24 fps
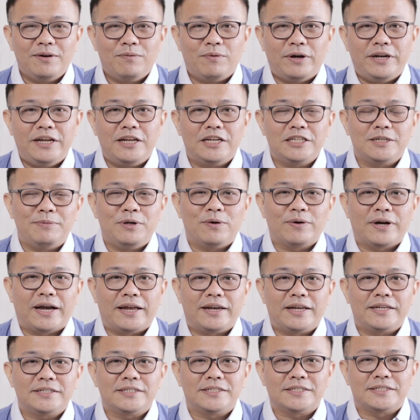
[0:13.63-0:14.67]
วันนี้เราจะมีโอกา
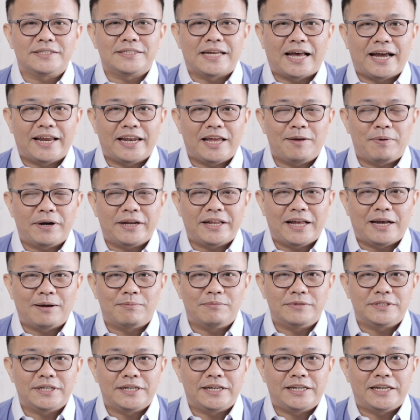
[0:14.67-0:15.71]
สได้ศึกษาในพระธรร
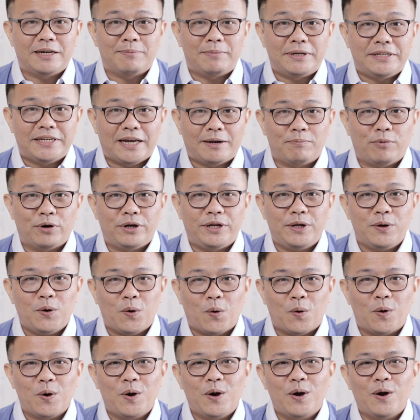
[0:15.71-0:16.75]
มเฉลยธรรมบัญญัติบทที่
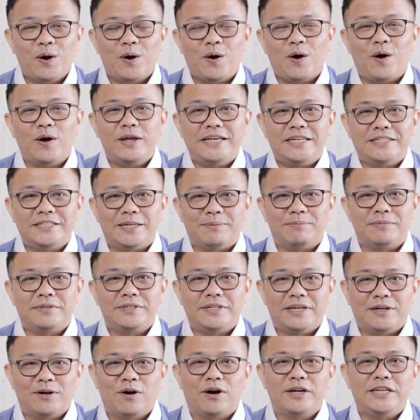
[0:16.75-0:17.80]
6ข้อ
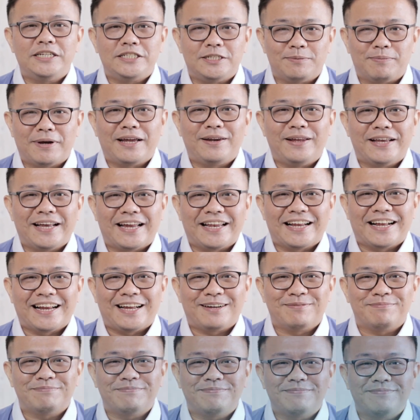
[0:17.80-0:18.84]
20ถึงข้อ25ด้วยกันค
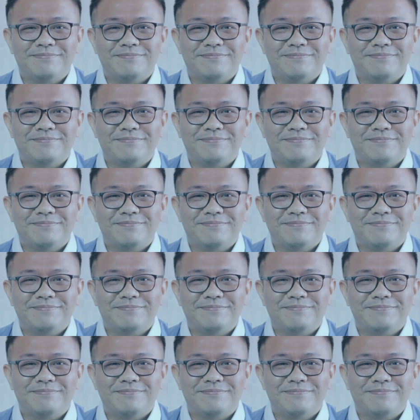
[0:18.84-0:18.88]
รับ